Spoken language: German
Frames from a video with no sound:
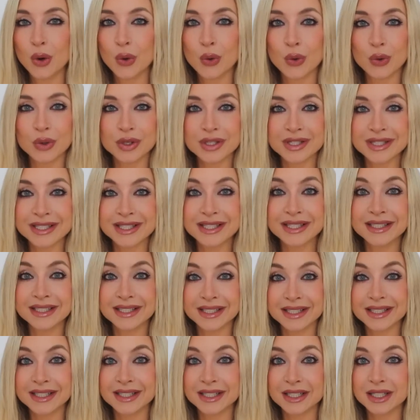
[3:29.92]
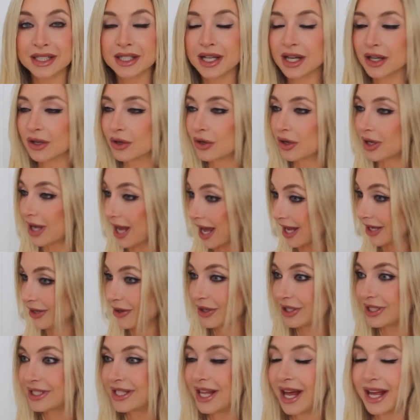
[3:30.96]
Und äh, kann
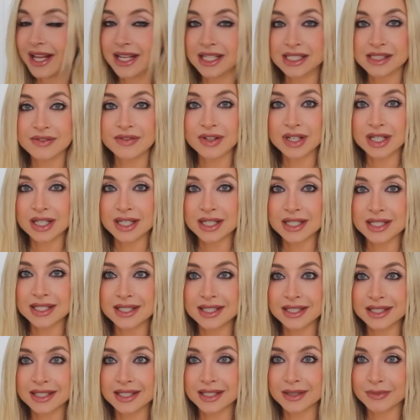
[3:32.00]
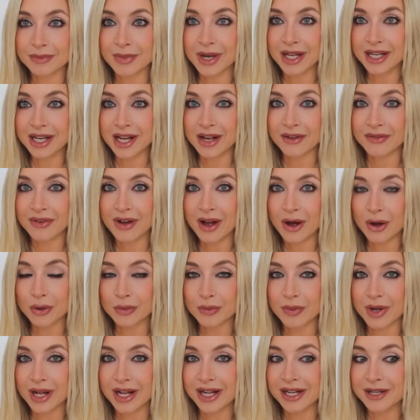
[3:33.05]
euch da jetzt wirklich äh, meine
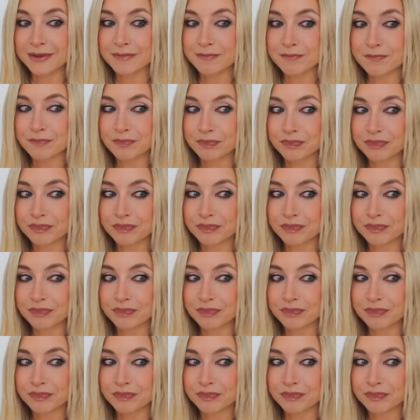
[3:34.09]
Erfahrung mal